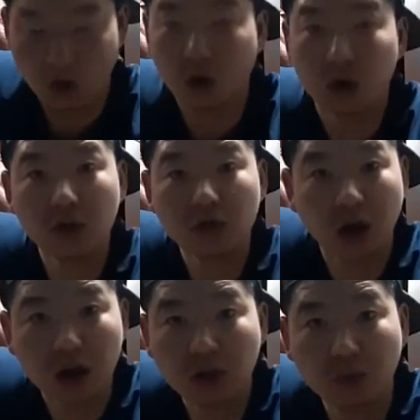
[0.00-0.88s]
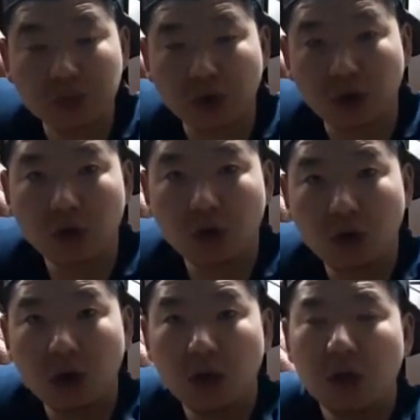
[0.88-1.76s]
어려운 거 하나도 없죠.
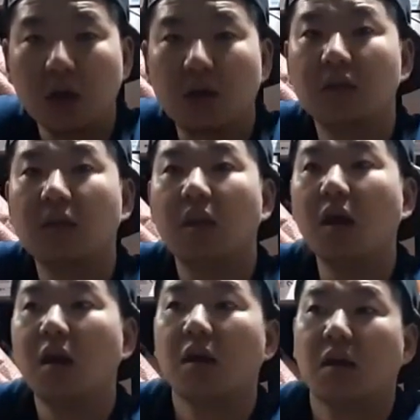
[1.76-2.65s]
근데